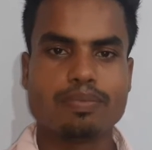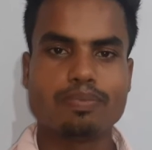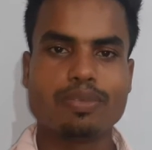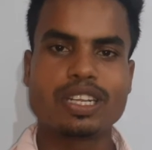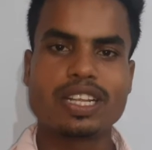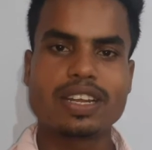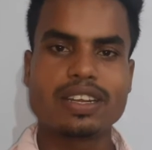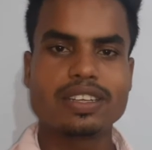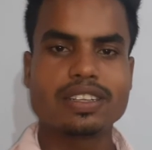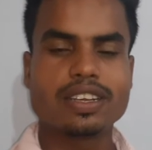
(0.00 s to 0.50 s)

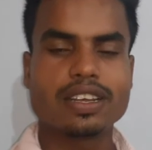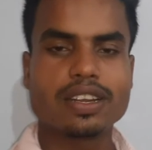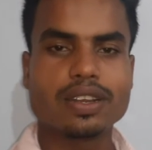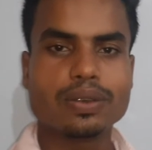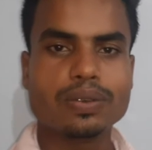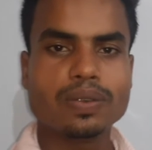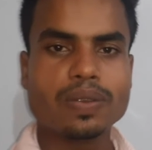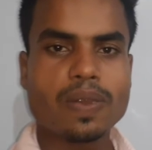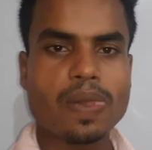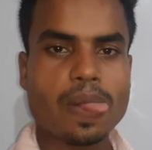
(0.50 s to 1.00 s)
बताने जा
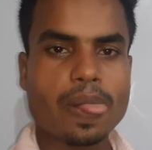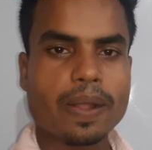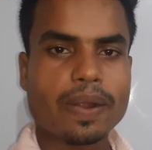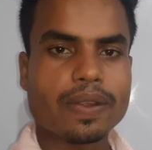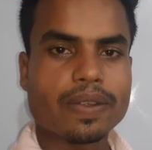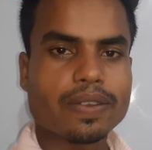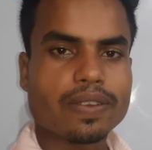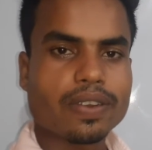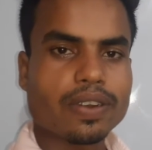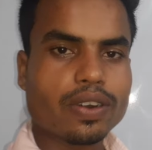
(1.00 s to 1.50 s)
रहा हूँ
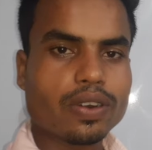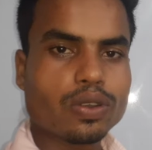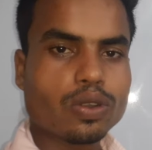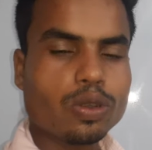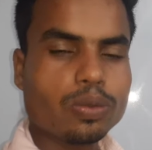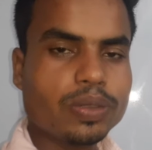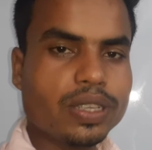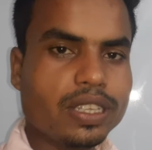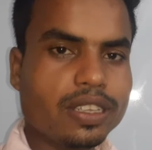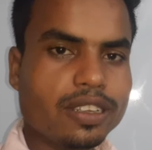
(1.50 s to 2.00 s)
और
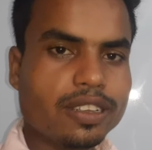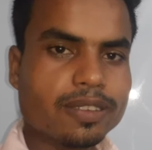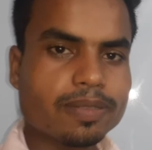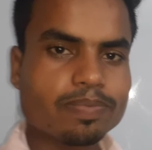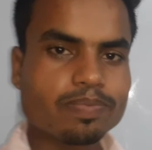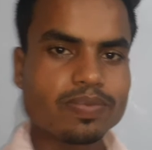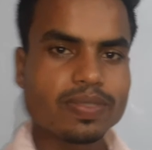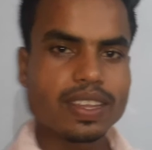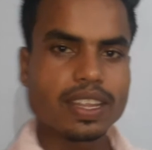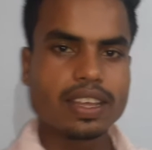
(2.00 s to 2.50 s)
वो भी
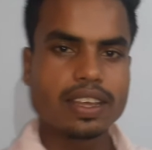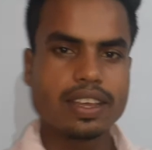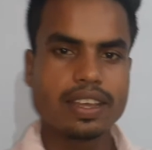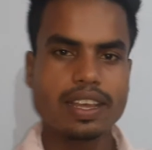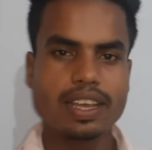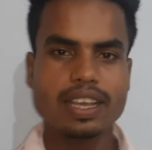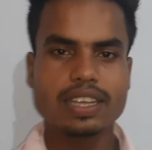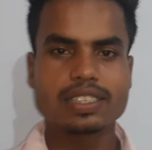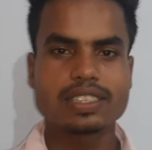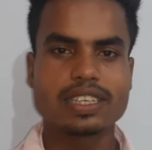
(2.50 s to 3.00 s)

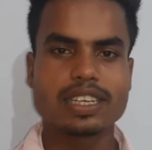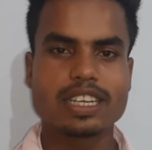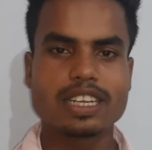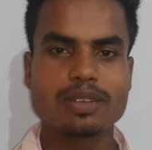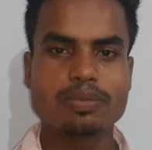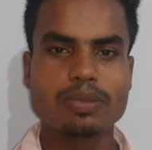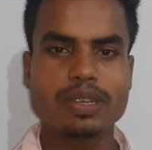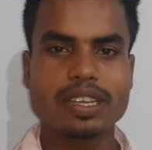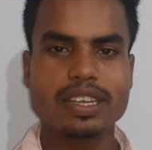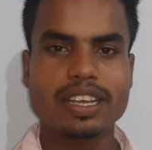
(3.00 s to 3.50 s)
एक
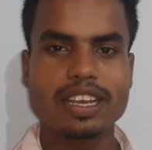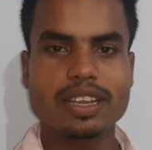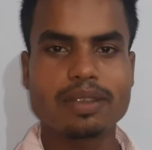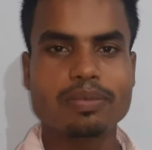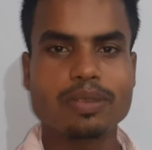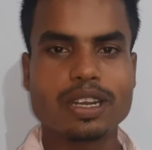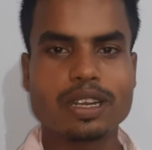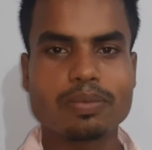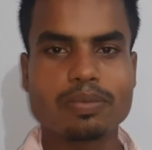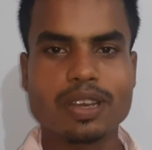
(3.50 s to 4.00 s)
सेकेंड में एक
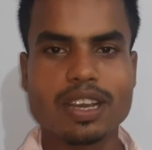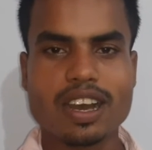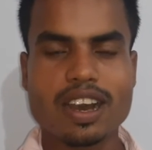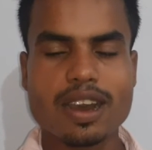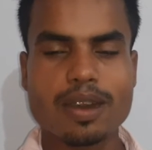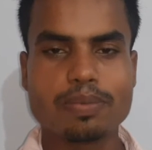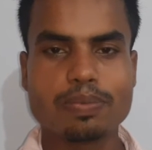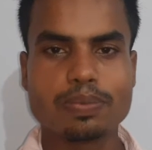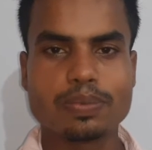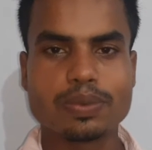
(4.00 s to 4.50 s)
मिनट में
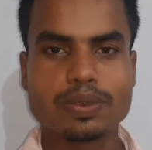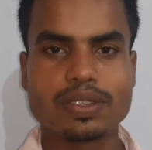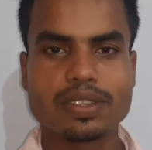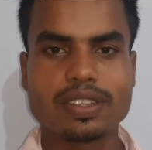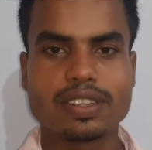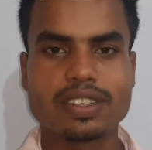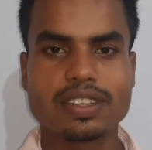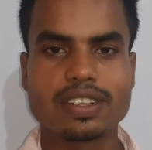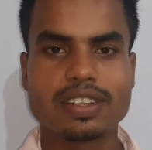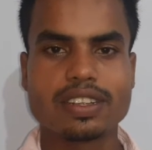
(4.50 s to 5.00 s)
आप
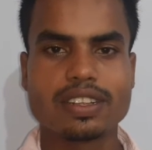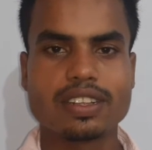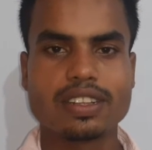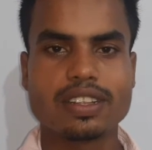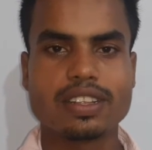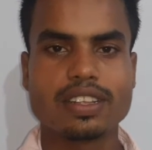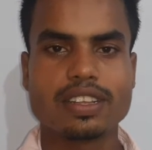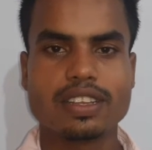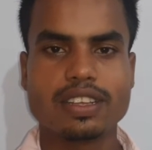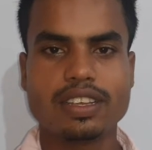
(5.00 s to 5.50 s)

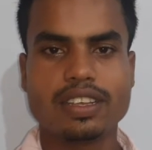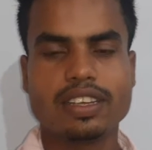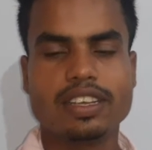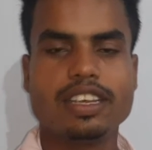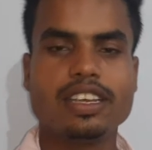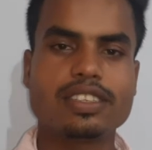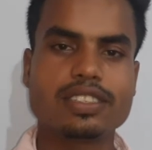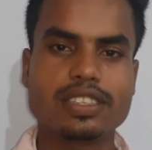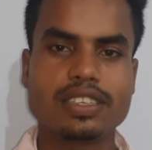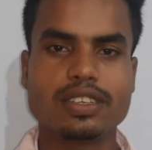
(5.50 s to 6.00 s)

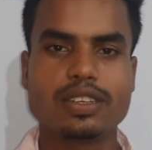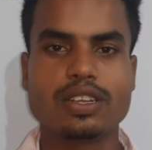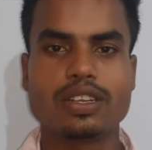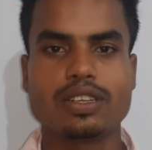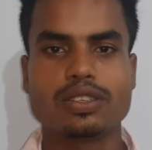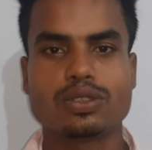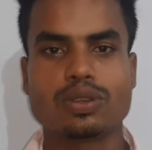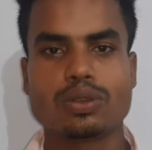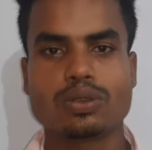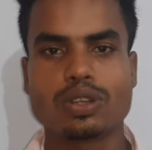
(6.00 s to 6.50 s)
एक से
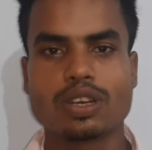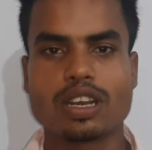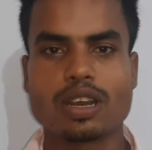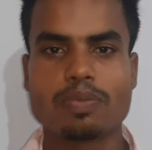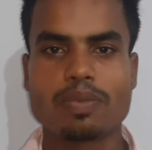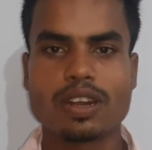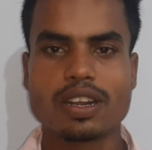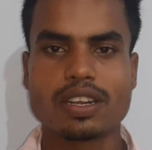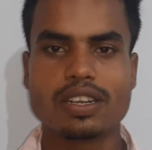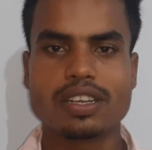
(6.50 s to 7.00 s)
दस सौ तक का
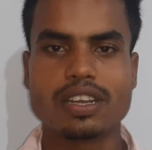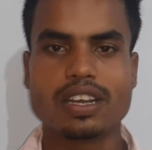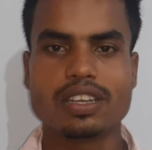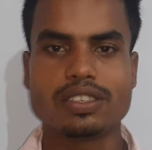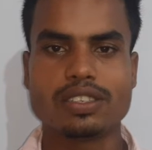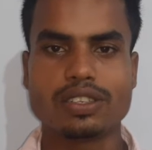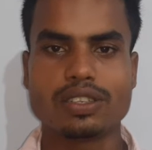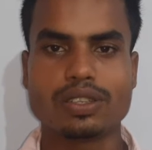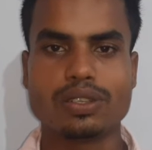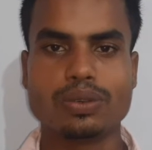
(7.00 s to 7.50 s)
पारा निकाल
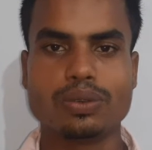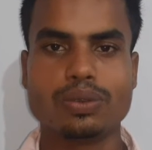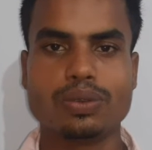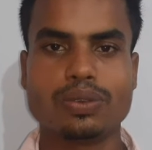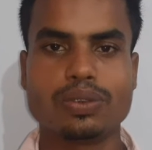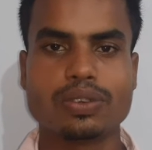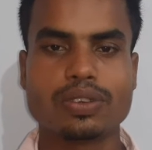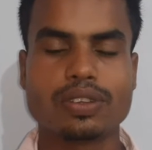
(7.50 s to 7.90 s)
सकते हो